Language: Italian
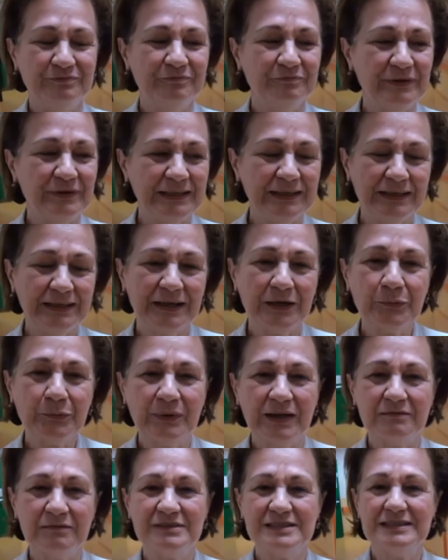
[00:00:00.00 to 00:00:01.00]
venire
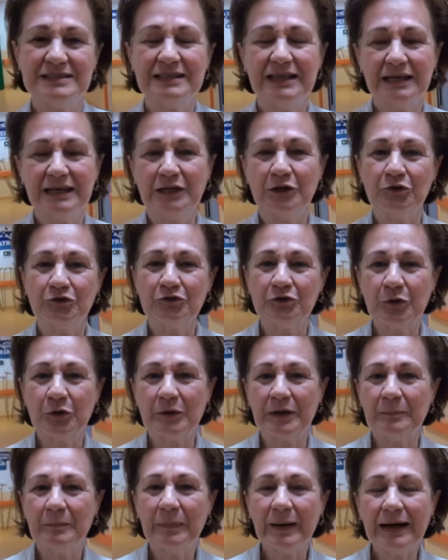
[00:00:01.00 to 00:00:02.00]
qui a visitare il
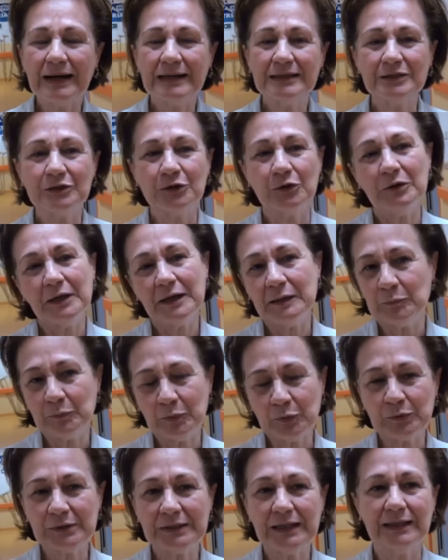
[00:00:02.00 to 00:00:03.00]
nostro reparto, è
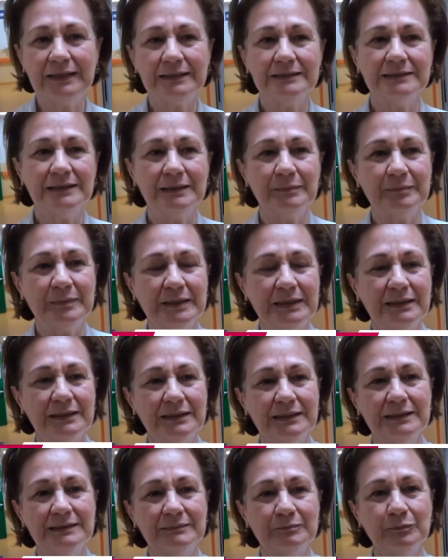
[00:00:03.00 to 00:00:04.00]
importante
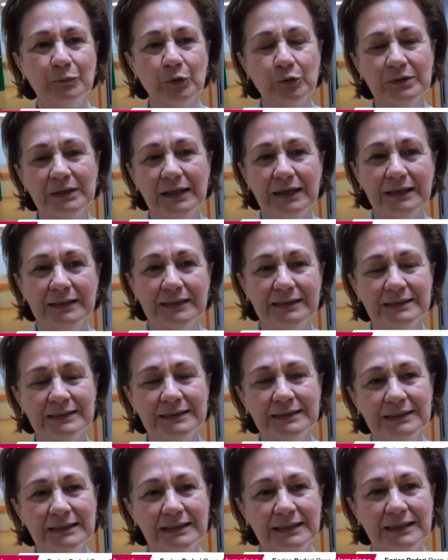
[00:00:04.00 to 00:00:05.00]
perché portare
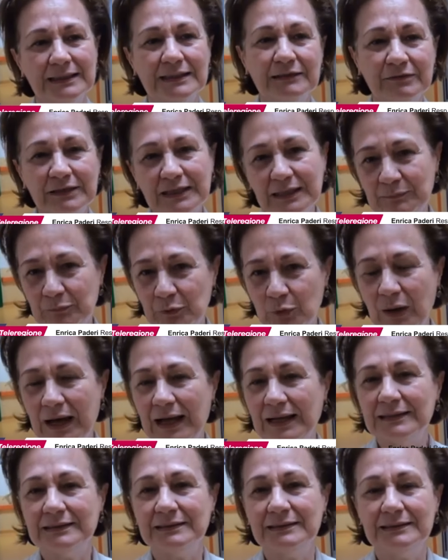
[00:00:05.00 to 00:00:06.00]
a livelli più
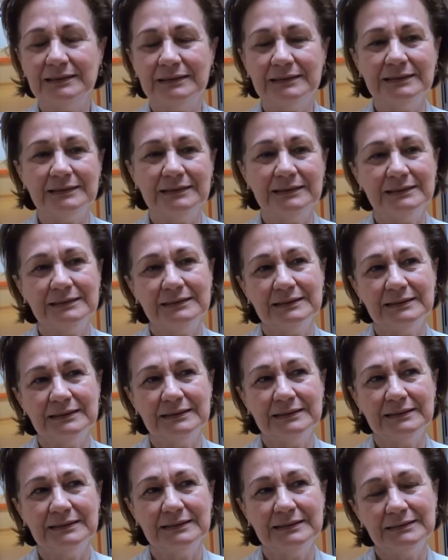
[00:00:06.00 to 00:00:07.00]
alti
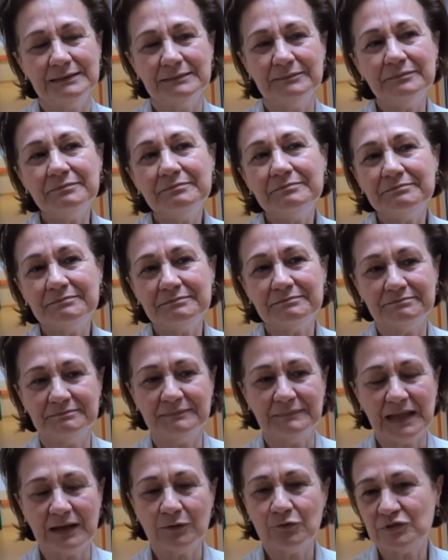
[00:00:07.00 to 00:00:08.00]
eh,
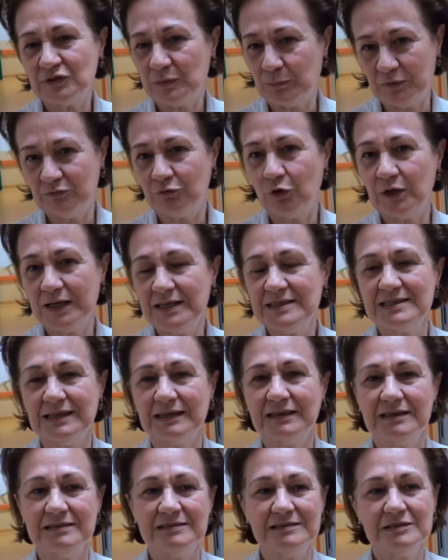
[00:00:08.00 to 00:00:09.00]
la
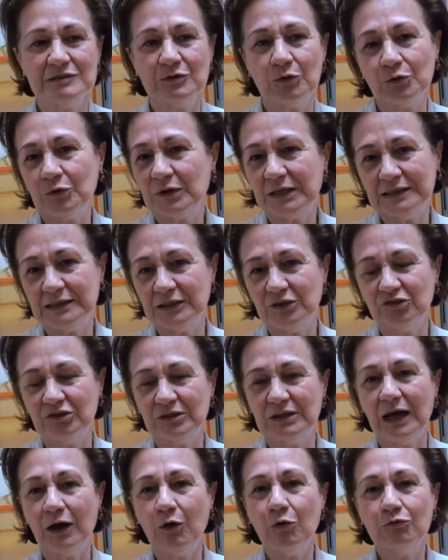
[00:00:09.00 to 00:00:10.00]
consapevolezza che esistono
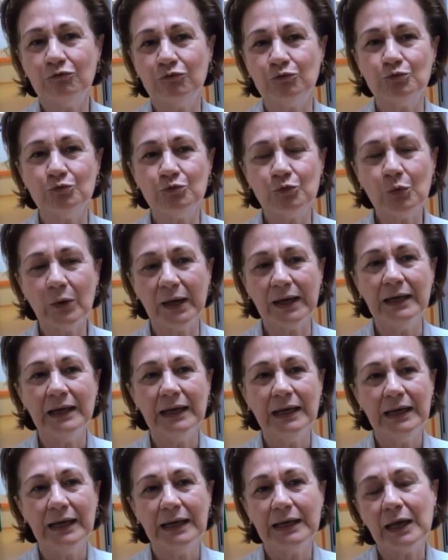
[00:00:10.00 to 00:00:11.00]
criticità ovunque
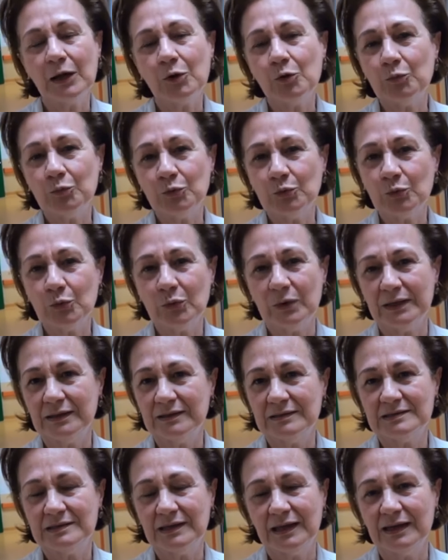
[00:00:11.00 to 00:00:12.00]
e che
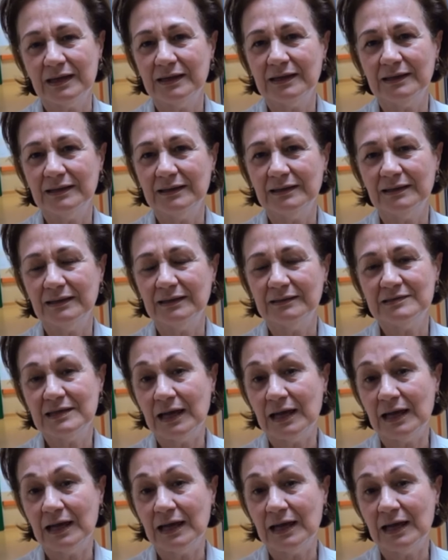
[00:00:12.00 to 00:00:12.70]
comunque si, è, eh,